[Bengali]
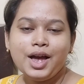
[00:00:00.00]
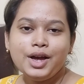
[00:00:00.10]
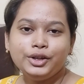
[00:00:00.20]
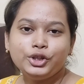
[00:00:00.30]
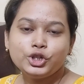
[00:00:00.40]

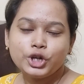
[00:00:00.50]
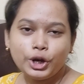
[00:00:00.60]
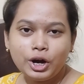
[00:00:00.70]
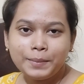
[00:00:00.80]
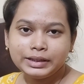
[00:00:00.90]
তো
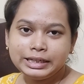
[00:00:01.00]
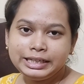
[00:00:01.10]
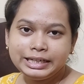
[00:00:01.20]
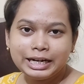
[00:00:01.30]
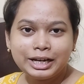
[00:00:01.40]
চলো আমাদের
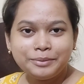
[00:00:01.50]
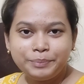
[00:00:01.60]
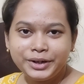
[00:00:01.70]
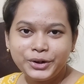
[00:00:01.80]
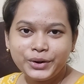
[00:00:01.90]
ডিনার
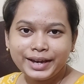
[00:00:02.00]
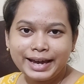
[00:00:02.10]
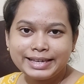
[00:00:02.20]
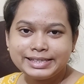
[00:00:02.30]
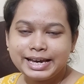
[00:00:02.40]
কমপ্লিট হয়ে
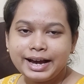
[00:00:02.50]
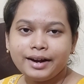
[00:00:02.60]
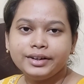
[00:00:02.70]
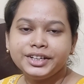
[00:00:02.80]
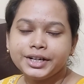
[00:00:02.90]
গেছে আর
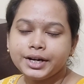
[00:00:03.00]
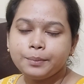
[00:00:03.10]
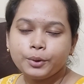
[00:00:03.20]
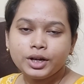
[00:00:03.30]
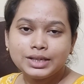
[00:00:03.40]
ডিনারের
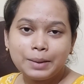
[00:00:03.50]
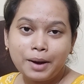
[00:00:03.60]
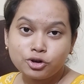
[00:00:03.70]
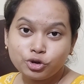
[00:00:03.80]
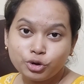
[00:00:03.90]
পরে যা
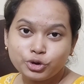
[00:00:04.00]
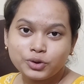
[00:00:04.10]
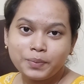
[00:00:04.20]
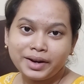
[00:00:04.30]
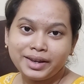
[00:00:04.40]
বাসন গোসন
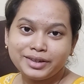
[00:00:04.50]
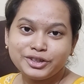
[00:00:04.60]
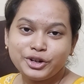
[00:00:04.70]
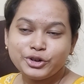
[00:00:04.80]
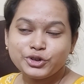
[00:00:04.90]

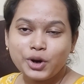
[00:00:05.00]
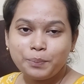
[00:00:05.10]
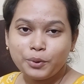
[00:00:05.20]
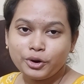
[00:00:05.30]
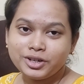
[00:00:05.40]
বেরিয়েছিল সব
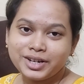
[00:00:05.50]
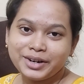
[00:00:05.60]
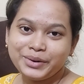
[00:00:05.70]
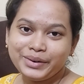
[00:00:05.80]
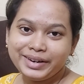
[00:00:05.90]
পরিষ্কার
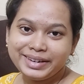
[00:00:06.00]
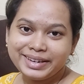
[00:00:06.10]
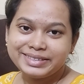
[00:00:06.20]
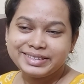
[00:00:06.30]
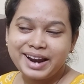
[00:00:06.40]
করে
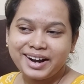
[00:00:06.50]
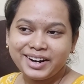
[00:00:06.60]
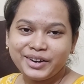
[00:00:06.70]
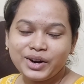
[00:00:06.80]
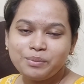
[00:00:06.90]
নিয়েছি
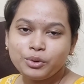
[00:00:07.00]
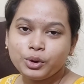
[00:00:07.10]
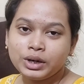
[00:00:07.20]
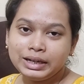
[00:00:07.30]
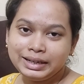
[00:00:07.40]
রান্নাঘর পুরো
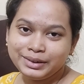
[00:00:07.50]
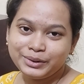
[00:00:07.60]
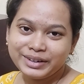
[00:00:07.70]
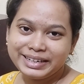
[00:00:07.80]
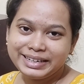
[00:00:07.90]
ক্লিন
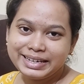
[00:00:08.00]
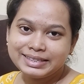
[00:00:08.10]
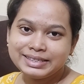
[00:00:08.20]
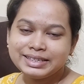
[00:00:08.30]
করে নিয়েছি